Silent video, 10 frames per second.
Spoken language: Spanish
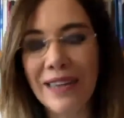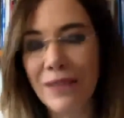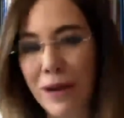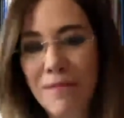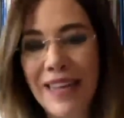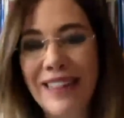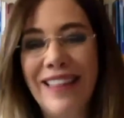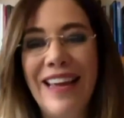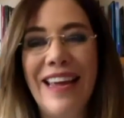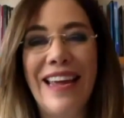
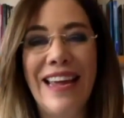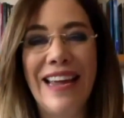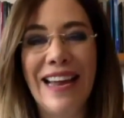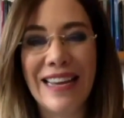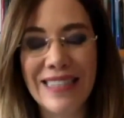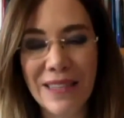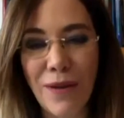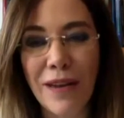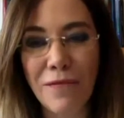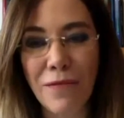Actualmente el acceso a
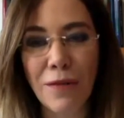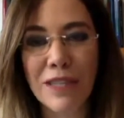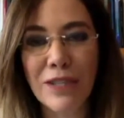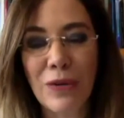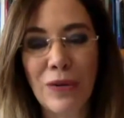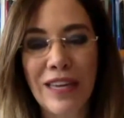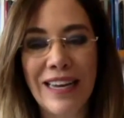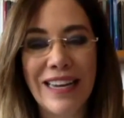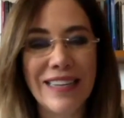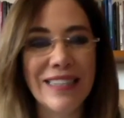la información y el
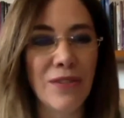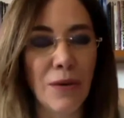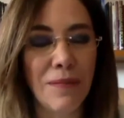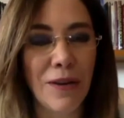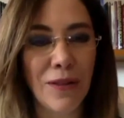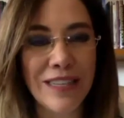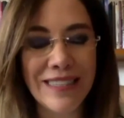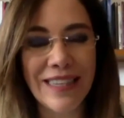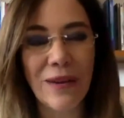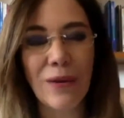ejercicio
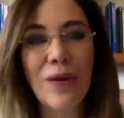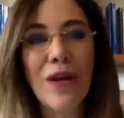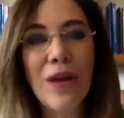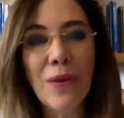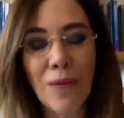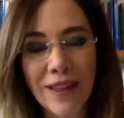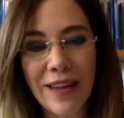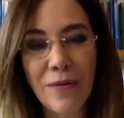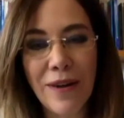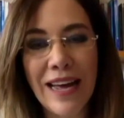periodístico
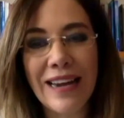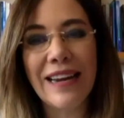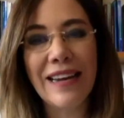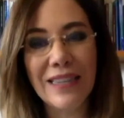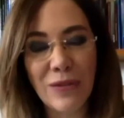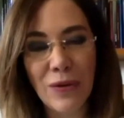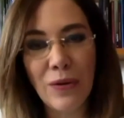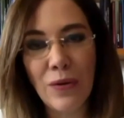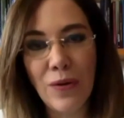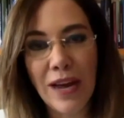guardan una relación
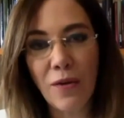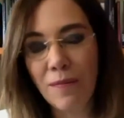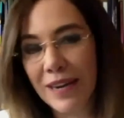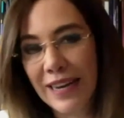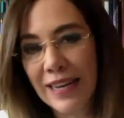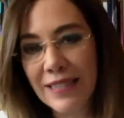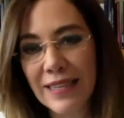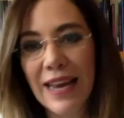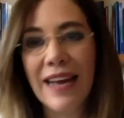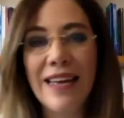y una
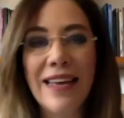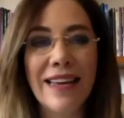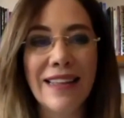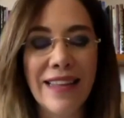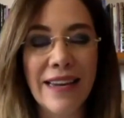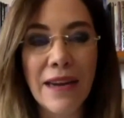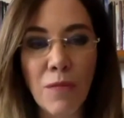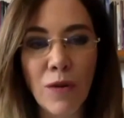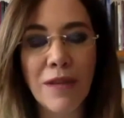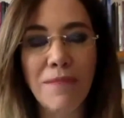convergencia que tienen
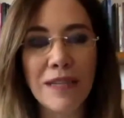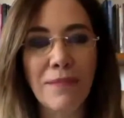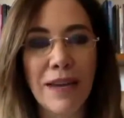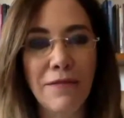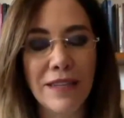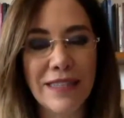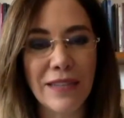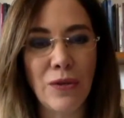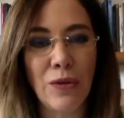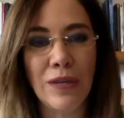múltiples
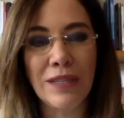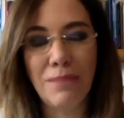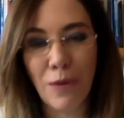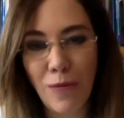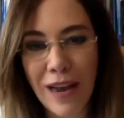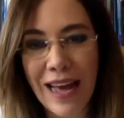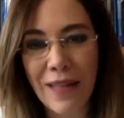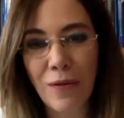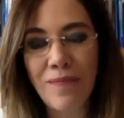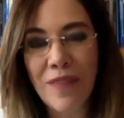manifestaciones. Por un
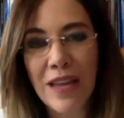lado,